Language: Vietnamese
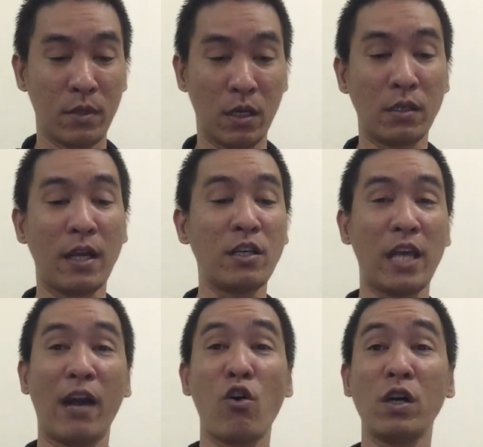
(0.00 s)
thì sẽ nó
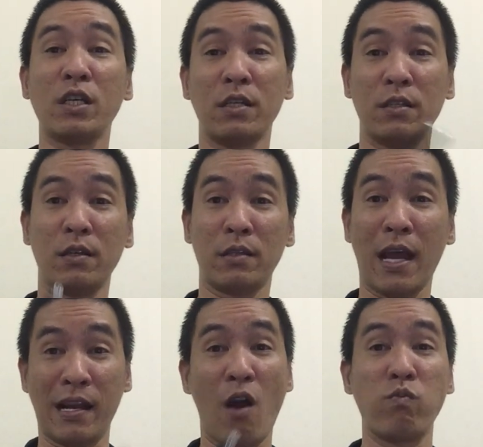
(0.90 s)
sẽ có cái sự
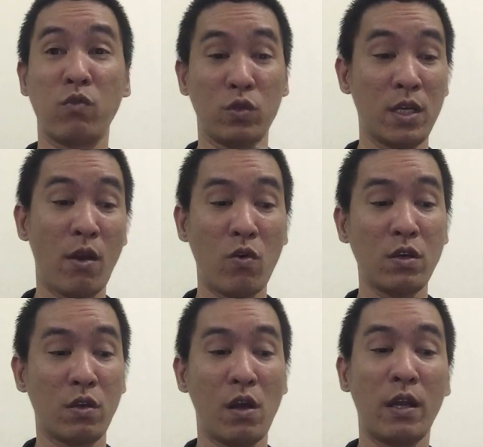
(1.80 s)
thành công của tiếp nối
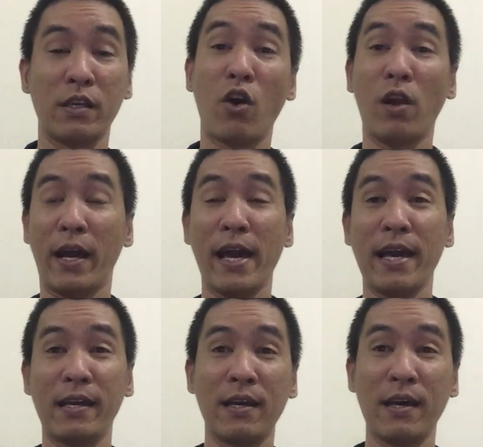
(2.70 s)
cái nó là do là
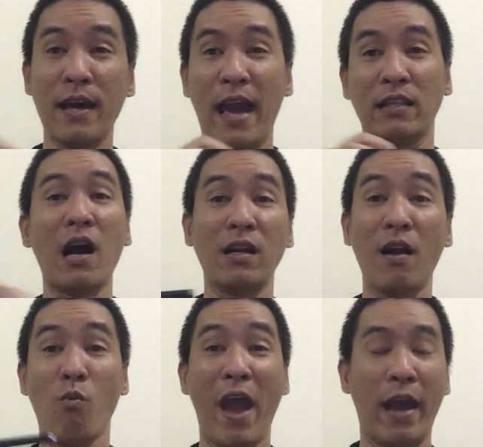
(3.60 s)
cái cái cái hàng Tân nó
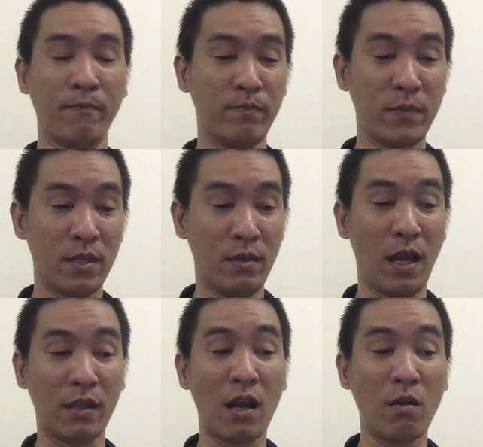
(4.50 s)
đồng hàng,
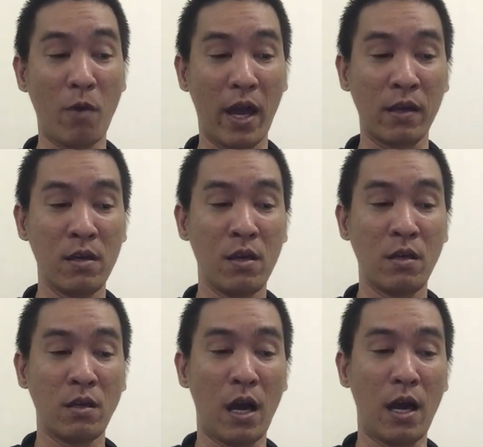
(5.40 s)
cái hàng Tân nó đồng hàng,
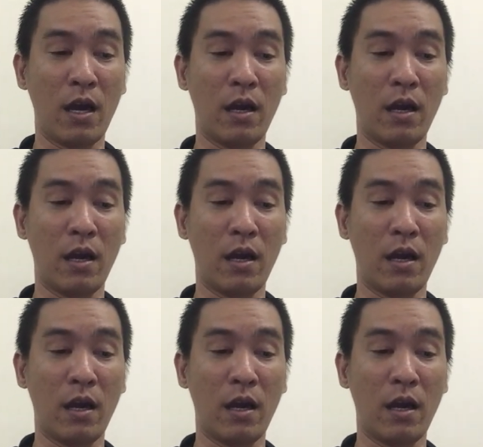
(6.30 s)
à,